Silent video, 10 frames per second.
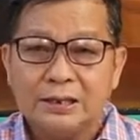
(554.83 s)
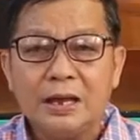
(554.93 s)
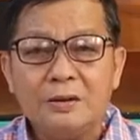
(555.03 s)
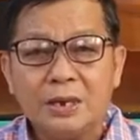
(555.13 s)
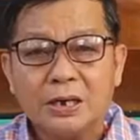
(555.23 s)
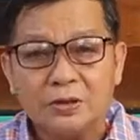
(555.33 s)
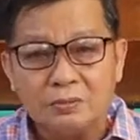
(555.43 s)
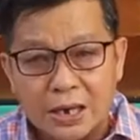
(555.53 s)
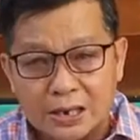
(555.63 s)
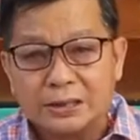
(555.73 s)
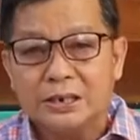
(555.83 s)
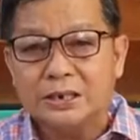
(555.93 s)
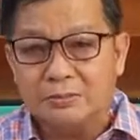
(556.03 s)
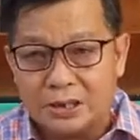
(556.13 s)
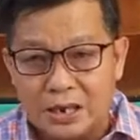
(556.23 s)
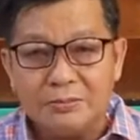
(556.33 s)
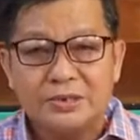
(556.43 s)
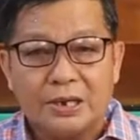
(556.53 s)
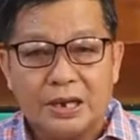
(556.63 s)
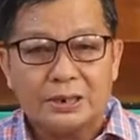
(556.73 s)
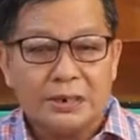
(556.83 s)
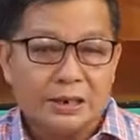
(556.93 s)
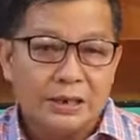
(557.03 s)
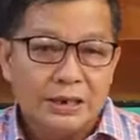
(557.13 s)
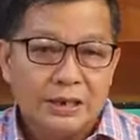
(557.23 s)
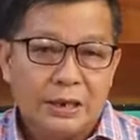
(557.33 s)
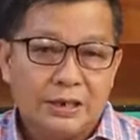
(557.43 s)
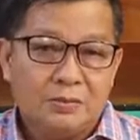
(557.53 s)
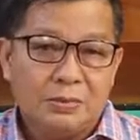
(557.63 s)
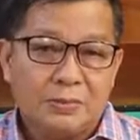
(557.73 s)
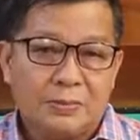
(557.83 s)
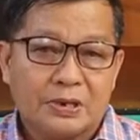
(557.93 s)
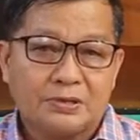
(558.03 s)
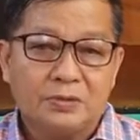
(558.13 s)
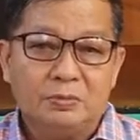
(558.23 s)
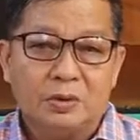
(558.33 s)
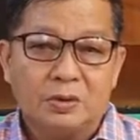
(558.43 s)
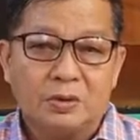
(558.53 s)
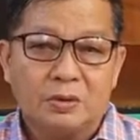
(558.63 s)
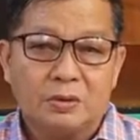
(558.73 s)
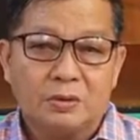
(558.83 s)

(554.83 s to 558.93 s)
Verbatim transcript: At ang mga dumarating na marami sa atin ay yung mga pagsubok